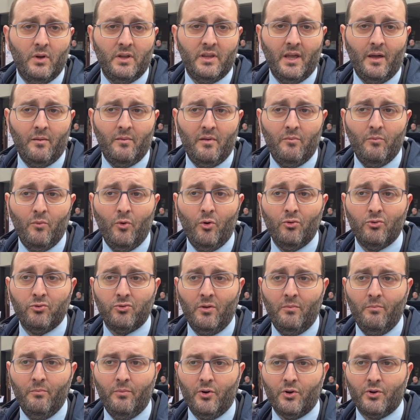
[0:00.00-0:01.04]
temi molto
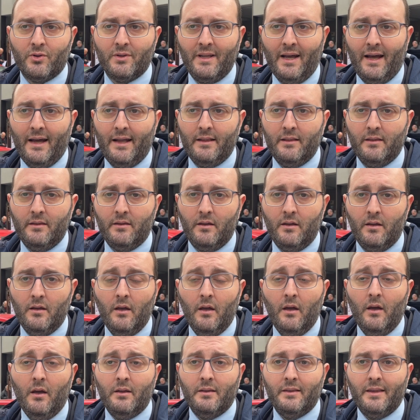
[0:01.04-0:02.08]
importanti,
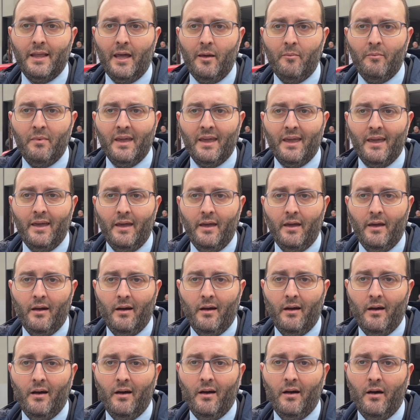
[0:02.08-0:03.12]
temi che
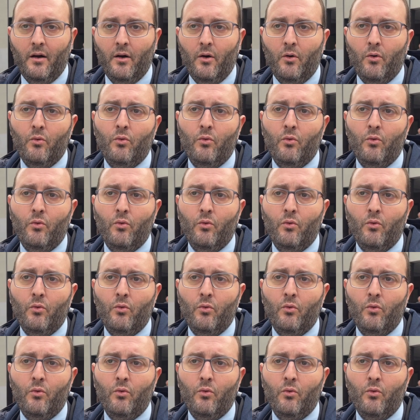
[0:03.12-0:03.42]
eh,